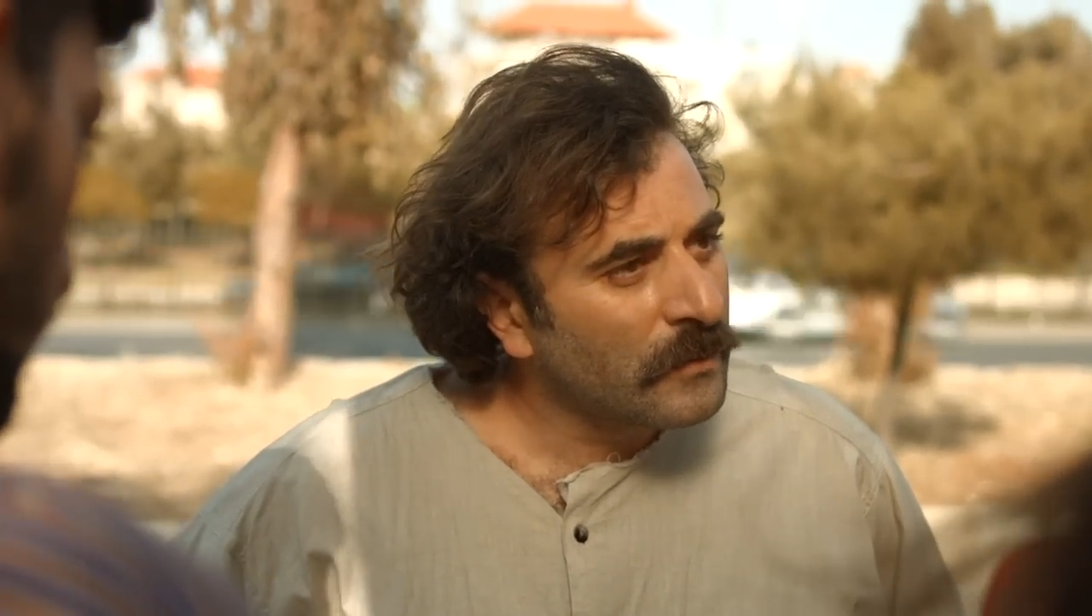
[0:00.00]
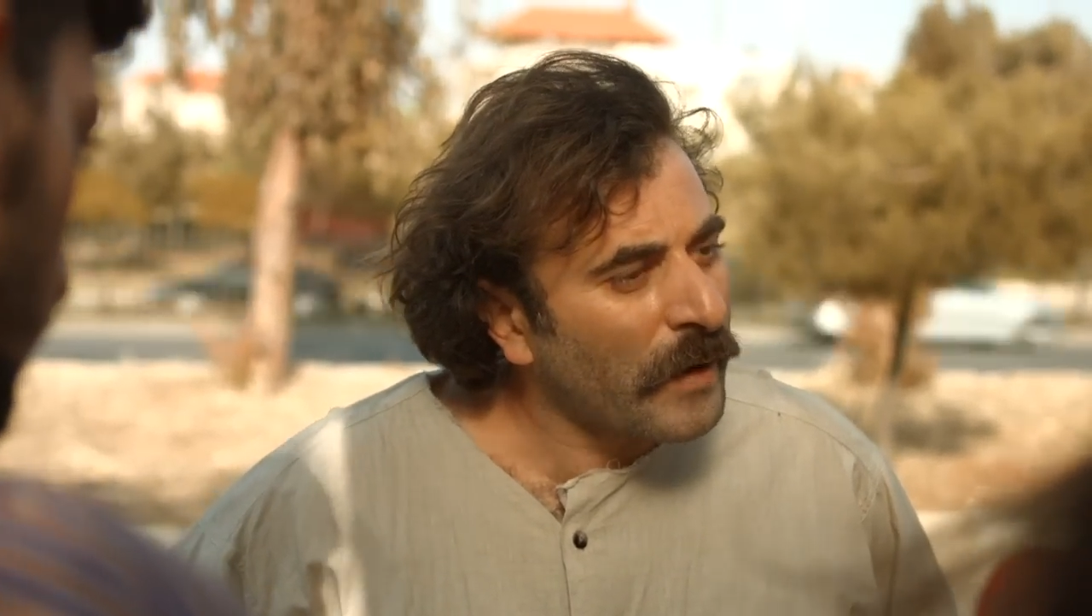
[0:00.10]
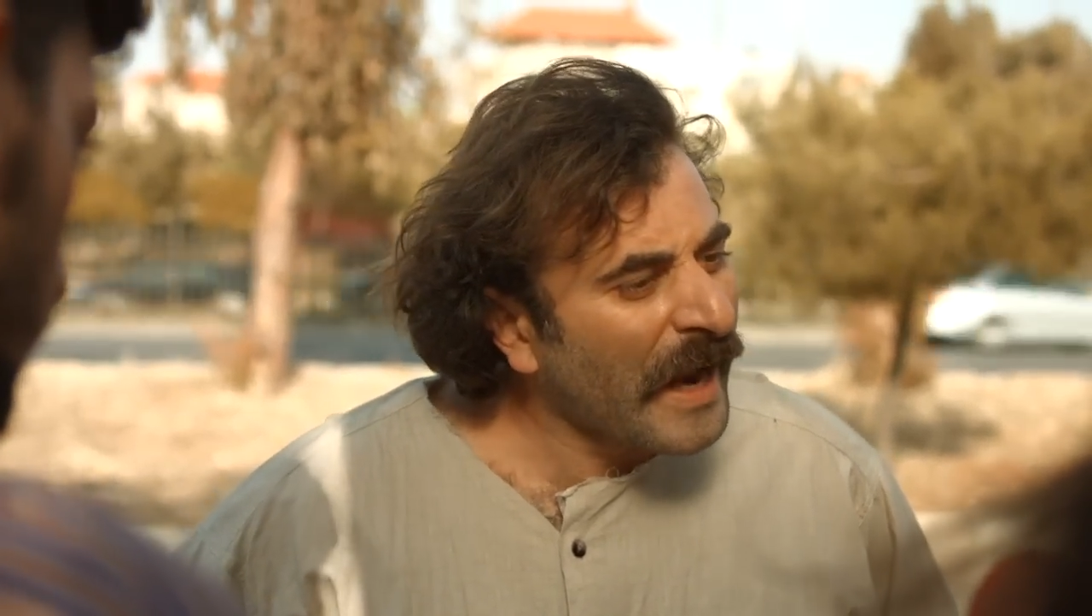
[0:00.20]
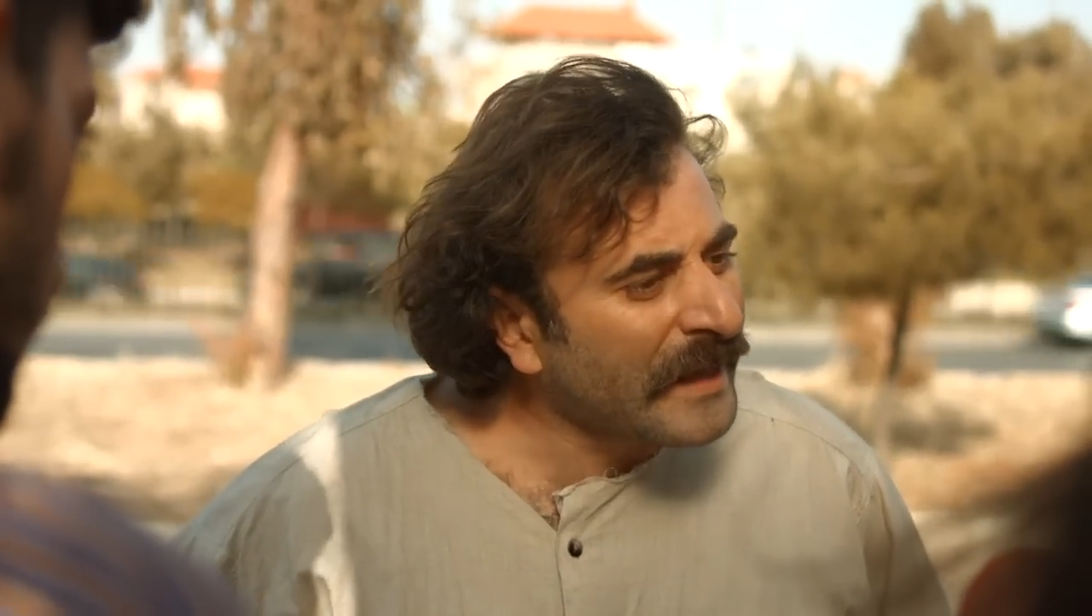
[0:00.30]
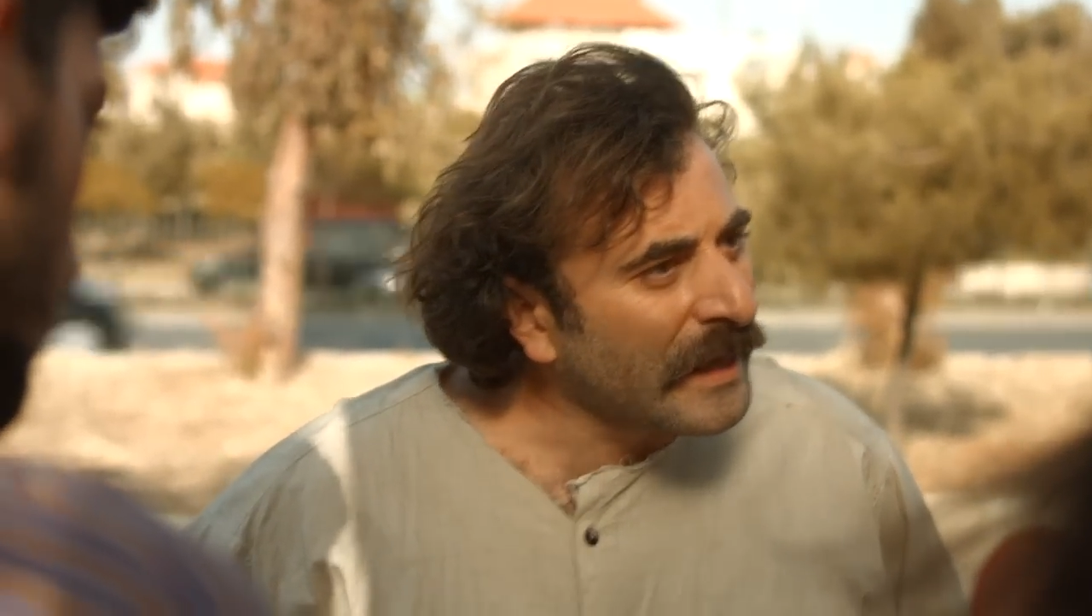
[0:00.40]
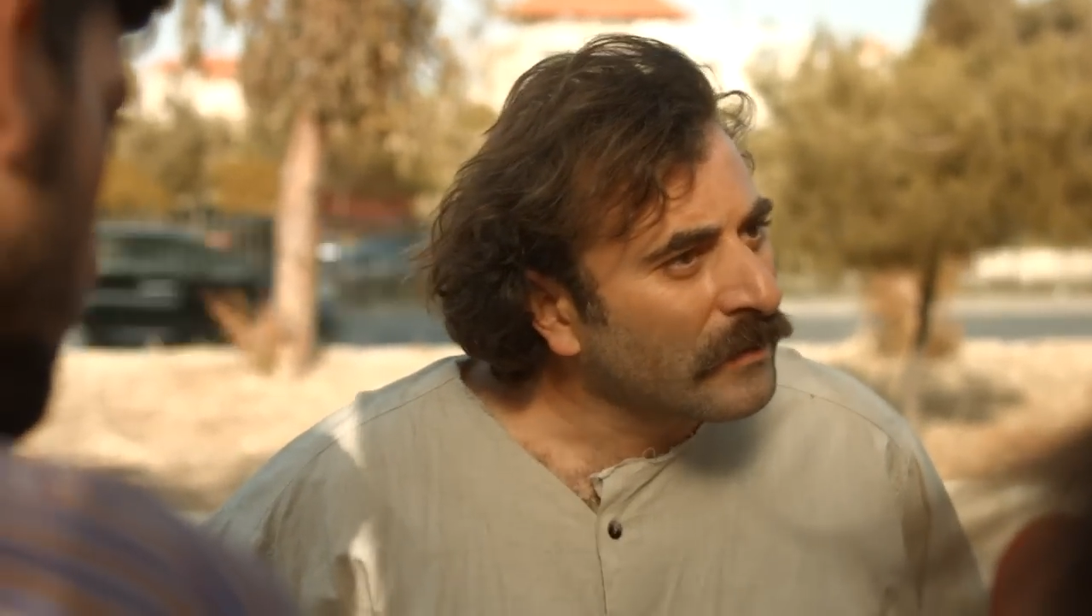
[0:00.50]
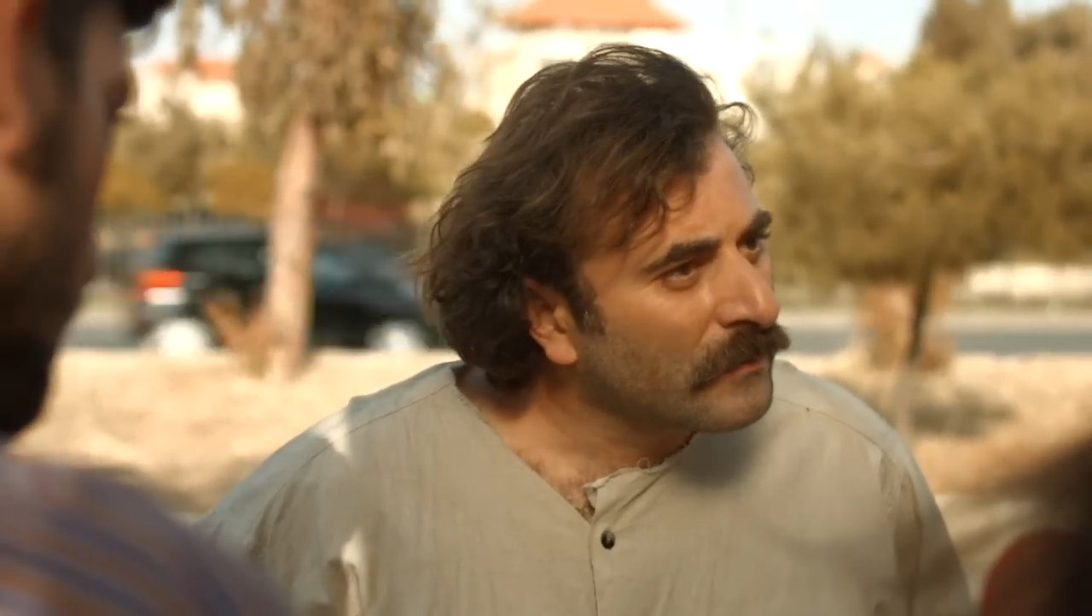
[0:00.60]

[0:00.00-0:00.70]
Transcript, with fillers: وين الكي؟